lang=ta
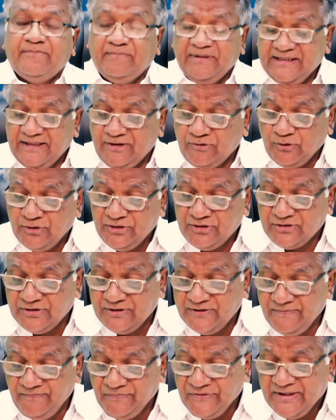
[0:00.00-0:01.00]
என்பதை குறித்து
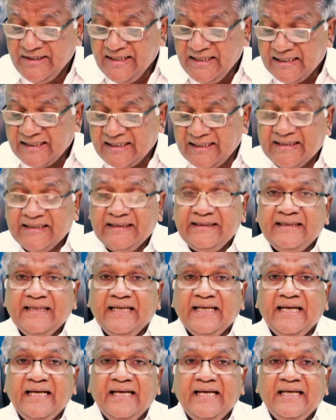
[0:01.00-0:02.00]
கடந்த
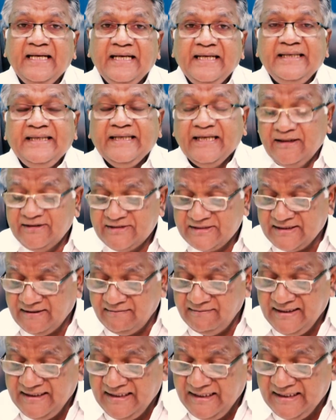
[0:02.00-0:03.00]

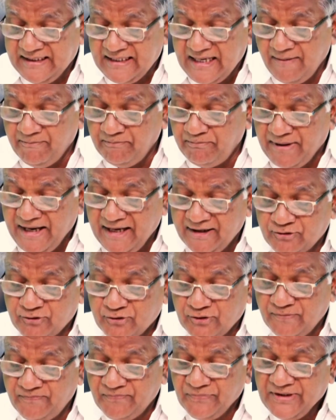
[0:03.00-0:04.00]
நிகழ்ச்சிகளிலே நாம்
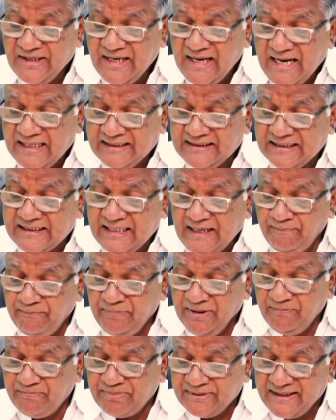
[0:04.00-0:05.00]
பார்த்தோம் அந்த
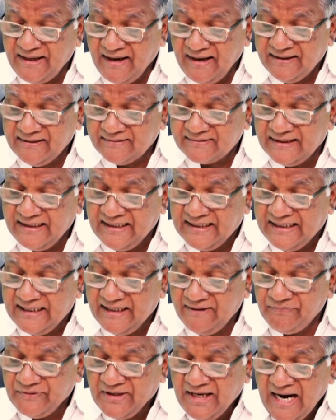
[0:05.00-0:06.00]
கப்பல் பிரயாணத்தில்
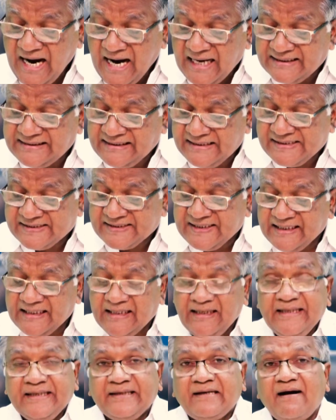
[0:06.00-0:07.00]

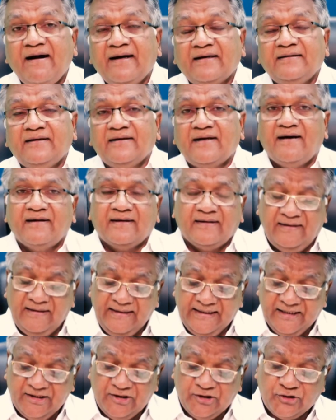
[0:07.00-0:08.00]
அதிசயங்களை காண்கிறார்கள்
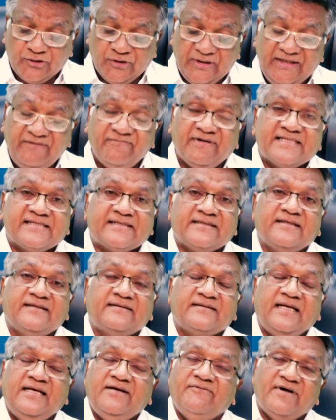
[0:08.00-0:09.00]
என்று சொல்லி
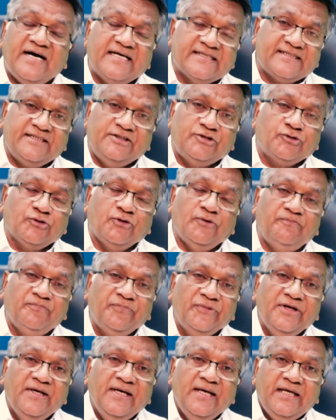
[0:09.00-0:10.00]
வசனத்திலே வாசித்தோம்
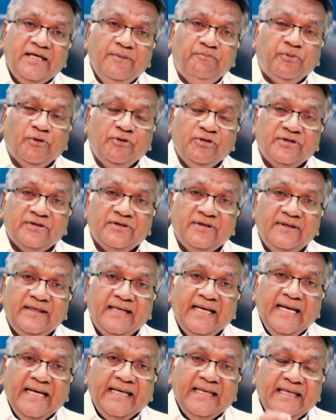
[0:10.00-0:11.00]
இப்போது
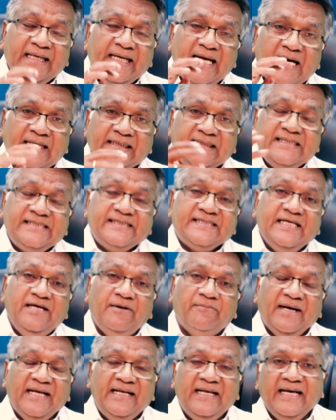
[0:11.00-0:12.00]
இங்கே
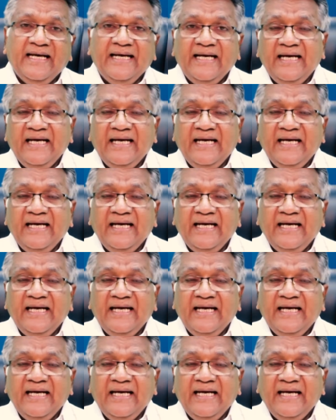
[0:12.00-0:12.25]
அதிசயம் அல்ல